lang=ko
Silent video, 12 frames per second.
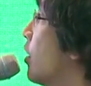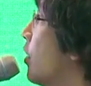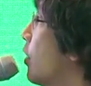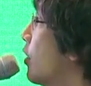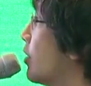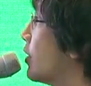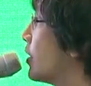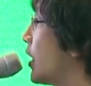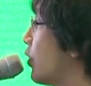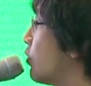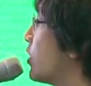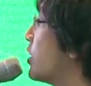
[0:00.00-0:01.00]
어,
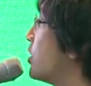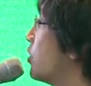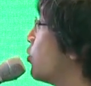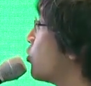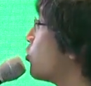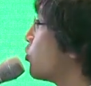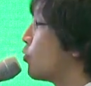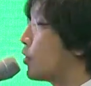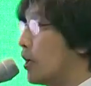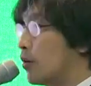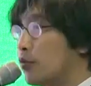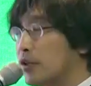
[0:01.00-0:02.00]
단순한 지분 구조를
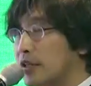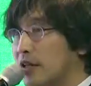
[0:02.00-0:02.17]
갖고